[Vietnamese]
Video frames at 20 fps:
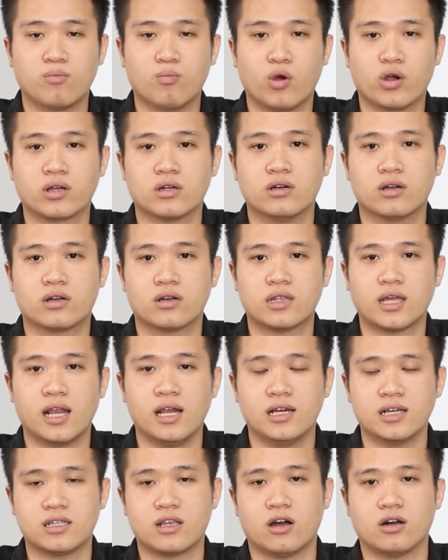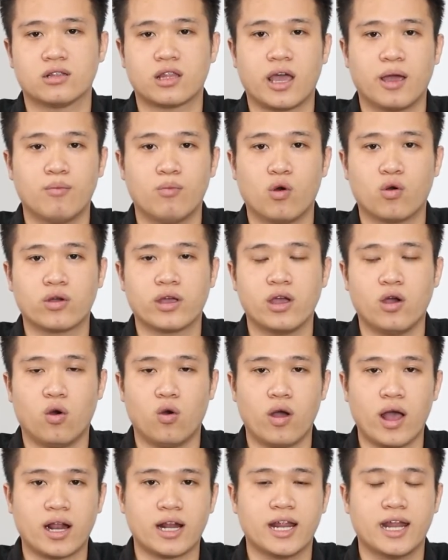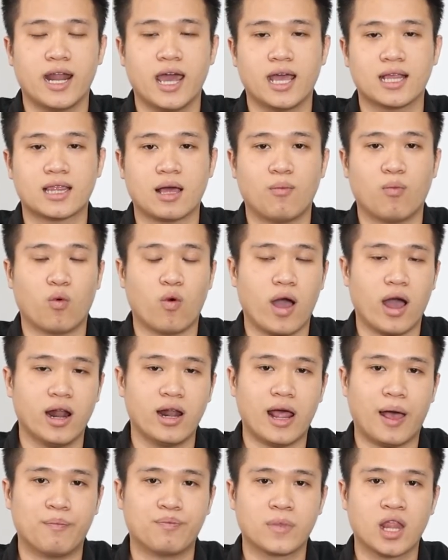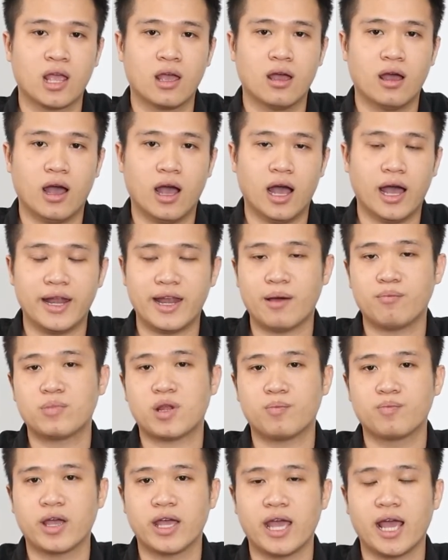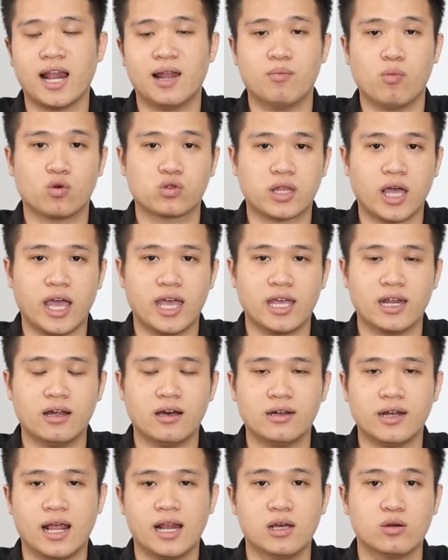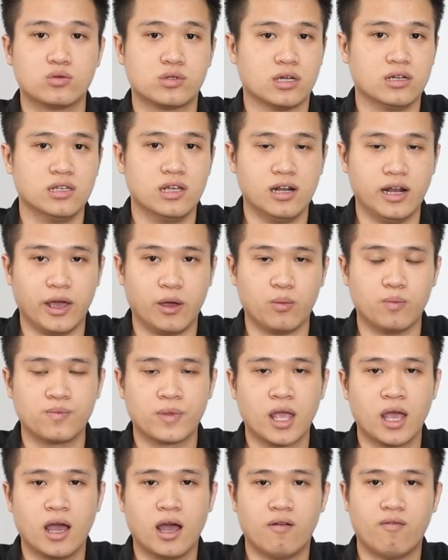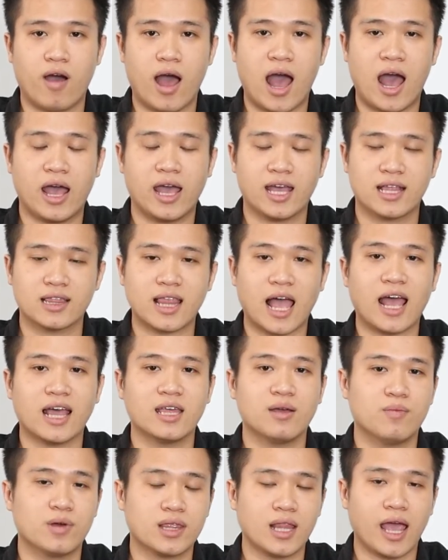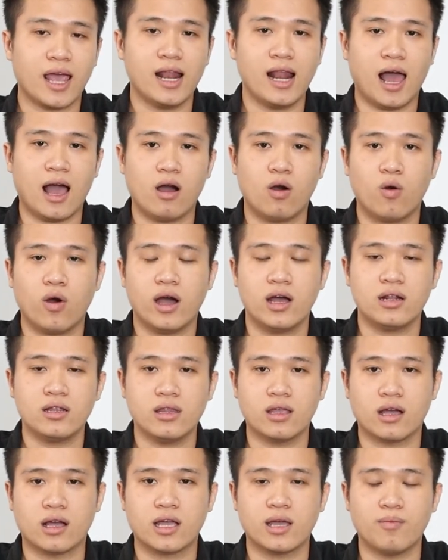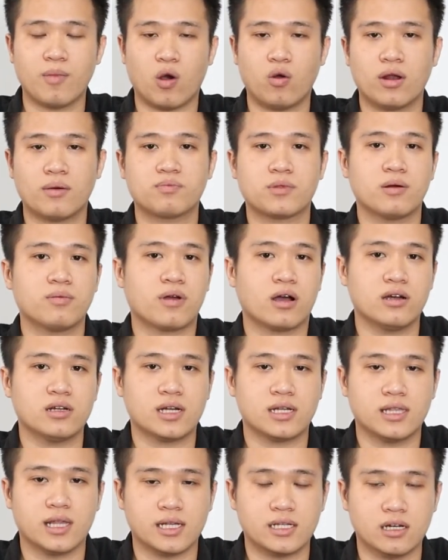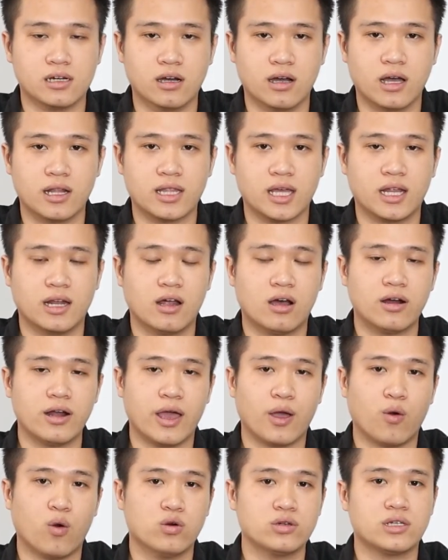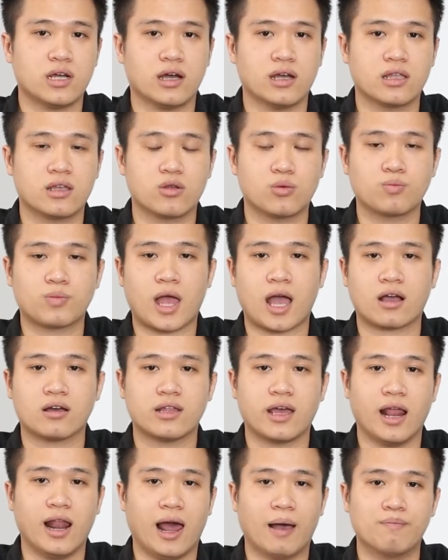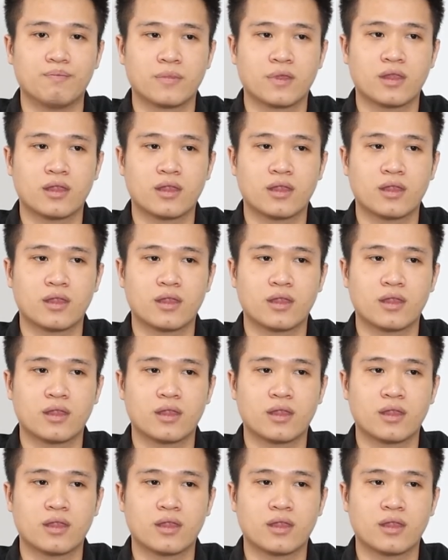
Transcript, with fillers: thì mọi người có thể lựa chọn thêm một cái ổ HDD tầm khoảng là à, 500 GB hay là 1 T gì đó để lưu trữ dữ liệu và hiện tại thì mình thấy là hầu hết những cái mẫu laptop có trên thị trường á, thì nó đều hỗ trợ cho chúng ta có thể là